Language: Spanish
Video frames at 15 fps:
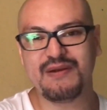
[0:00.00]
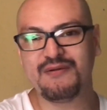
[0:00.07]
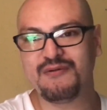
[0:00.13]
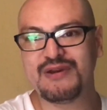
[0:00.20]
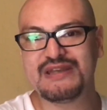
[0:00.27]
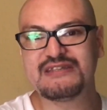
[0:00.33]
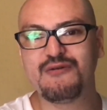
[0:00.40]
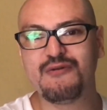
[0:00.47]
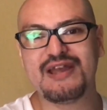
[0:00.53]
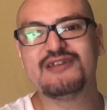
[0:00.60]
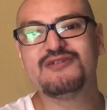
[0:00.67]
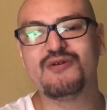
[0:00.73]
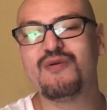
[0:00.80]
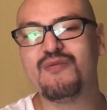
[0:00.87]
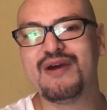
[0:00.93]
pero no es
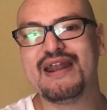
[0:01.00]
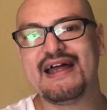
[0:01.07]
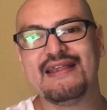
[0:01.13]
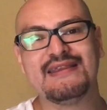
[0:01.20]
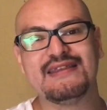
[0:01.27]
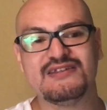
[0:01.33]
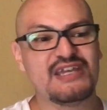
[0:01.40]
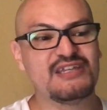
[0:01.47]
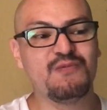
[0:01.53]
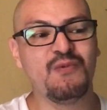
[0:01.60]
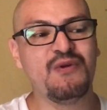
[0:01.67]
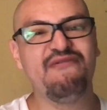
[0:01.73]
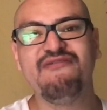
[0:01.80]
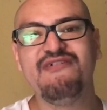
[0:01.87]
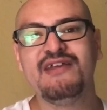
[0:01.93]
grueso como era antes, ya es
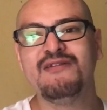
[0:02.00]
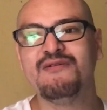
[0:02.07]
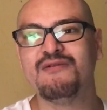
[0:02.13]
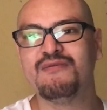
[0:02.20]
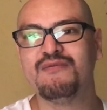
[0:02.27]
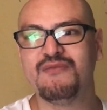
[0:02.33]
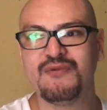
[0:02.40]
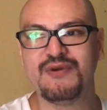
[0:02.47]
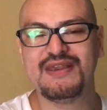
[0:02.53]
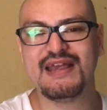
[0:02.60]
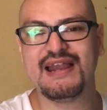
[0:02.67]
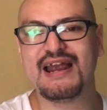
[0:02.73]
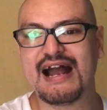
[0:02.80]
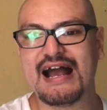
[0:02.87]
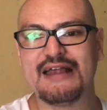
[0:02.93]
muy fino, muy
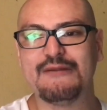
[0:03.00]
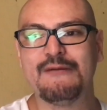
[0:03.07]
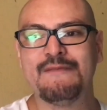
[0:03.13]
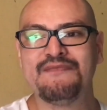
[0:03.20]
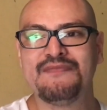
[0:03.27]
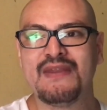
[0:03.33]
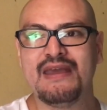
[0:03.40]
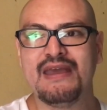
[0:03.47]
delgado,